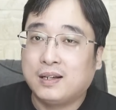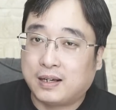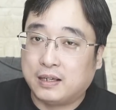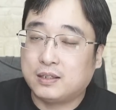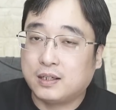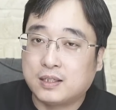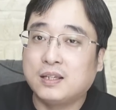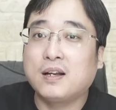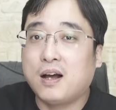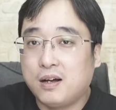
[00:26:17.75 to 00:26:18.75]
给这个
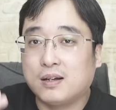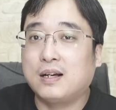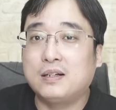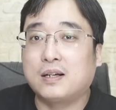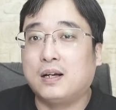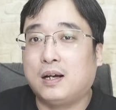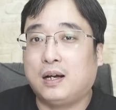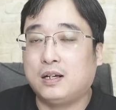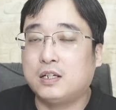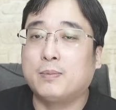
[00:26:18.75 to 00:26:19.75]
秦刚跟这个
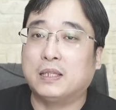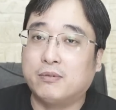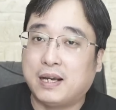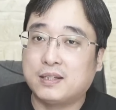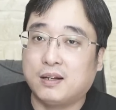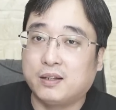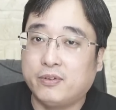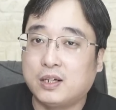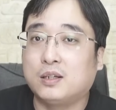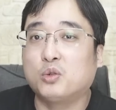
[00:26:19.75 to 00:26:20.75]
啊日本的外相林
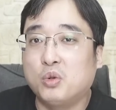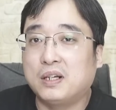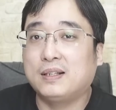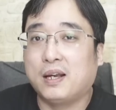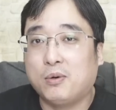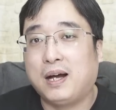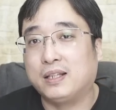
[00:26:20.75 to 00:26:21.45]
方正通了个电话，